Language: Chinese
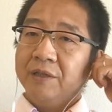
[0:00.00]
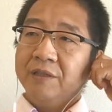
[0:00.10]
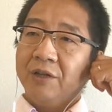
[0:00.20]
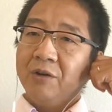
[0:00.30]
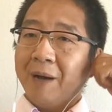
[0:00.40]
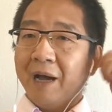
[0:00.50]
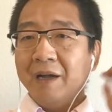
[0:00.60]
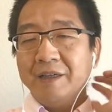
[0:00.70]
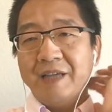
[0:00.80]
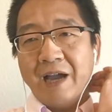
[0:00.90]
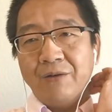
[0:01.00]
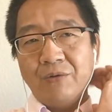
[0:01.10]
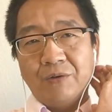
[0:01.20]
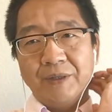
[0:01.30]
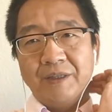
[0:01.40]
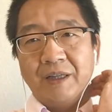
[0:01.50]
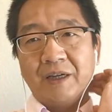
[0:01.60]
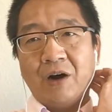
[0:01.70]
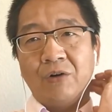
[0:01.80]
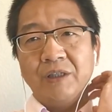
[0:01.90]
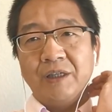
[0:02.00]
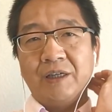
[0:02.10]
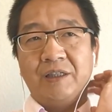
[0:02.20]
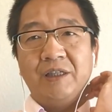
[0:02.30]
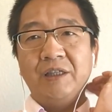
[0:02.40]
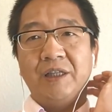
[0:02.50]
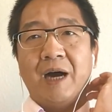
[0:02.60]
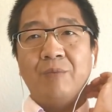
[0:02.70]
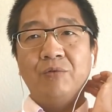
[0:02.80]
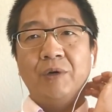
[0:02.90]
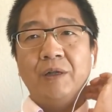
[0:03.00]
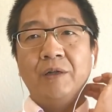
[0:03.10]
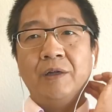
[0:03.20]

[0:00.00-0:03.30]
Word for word: 也就把燕国分成了高地和低地两部分。